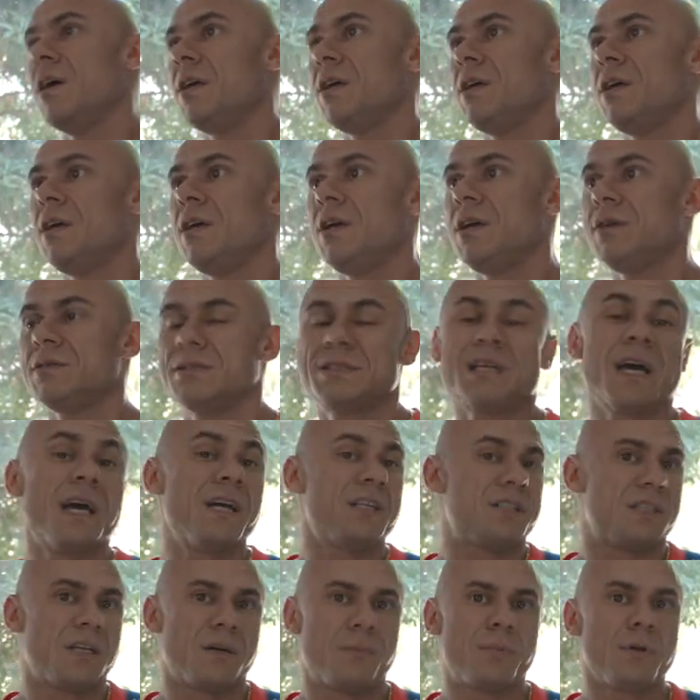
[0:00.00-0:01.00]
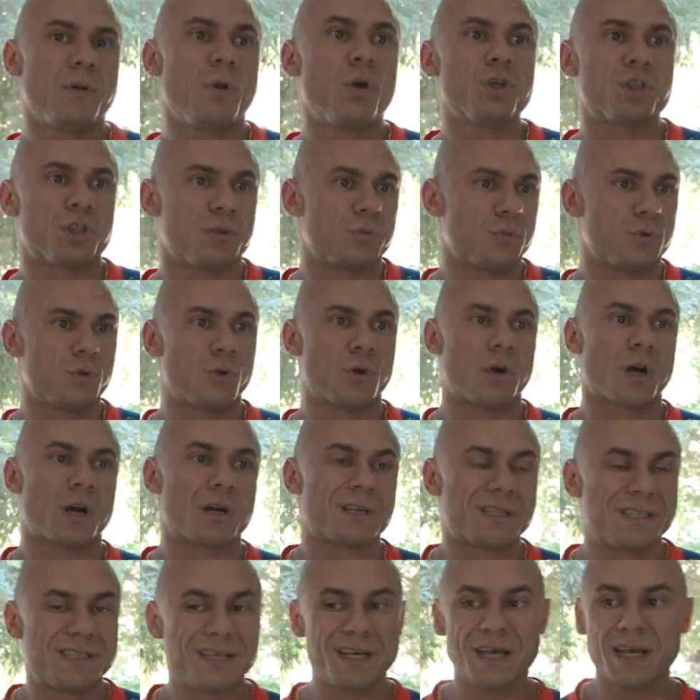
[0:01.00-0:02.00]
И знаете, я был очень много
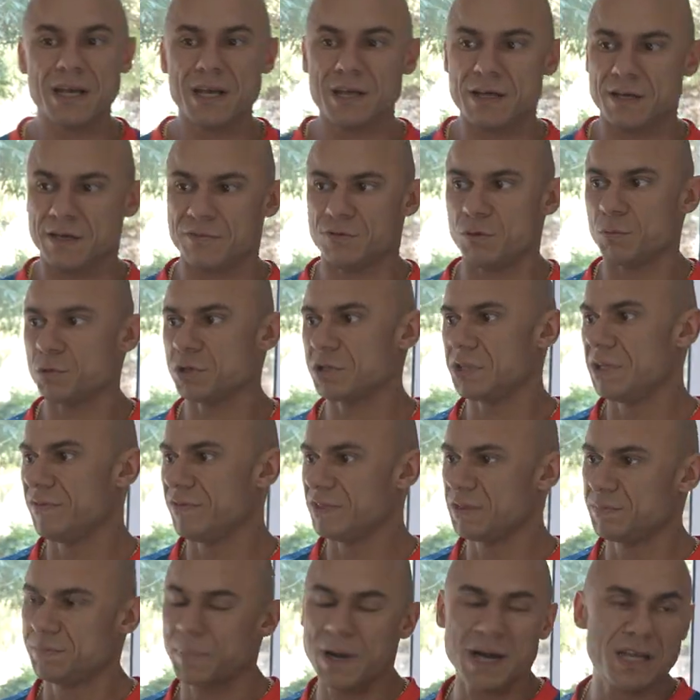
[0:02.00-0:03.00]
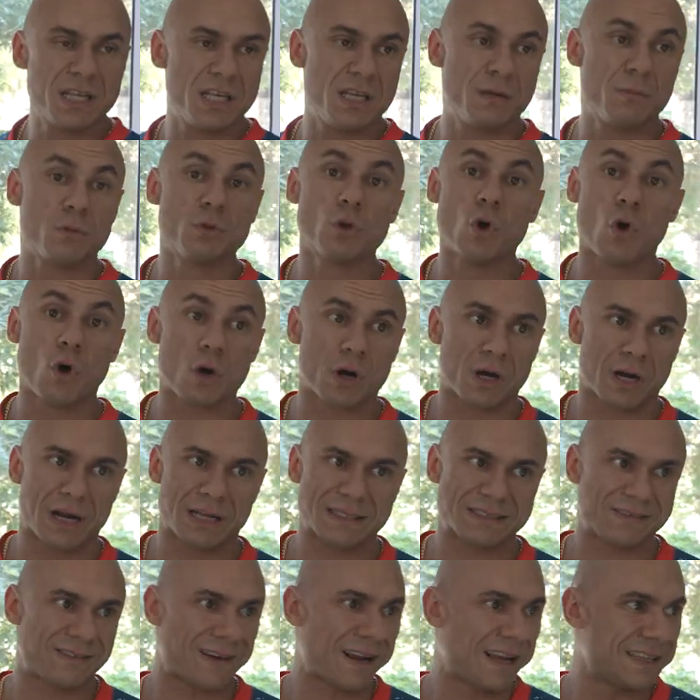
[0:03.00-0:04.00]
где, и в том числе в Испании много
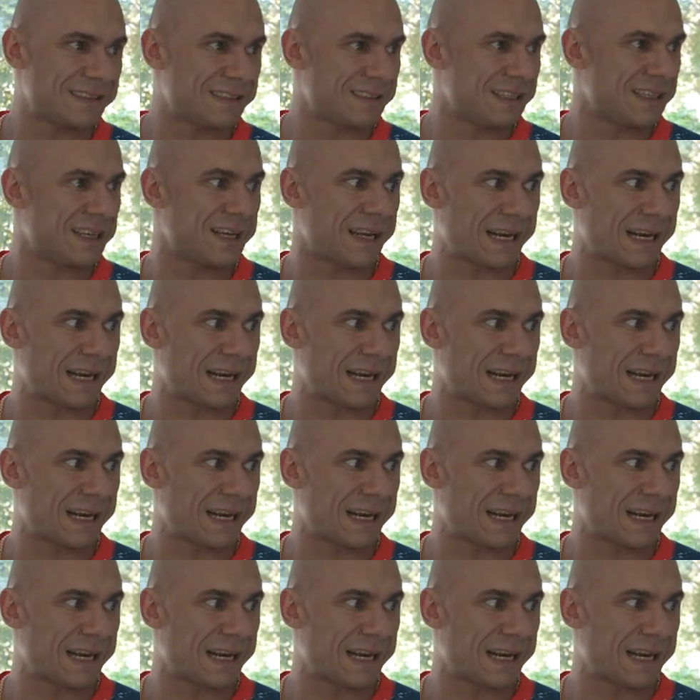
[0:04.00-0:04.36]
раз, в разных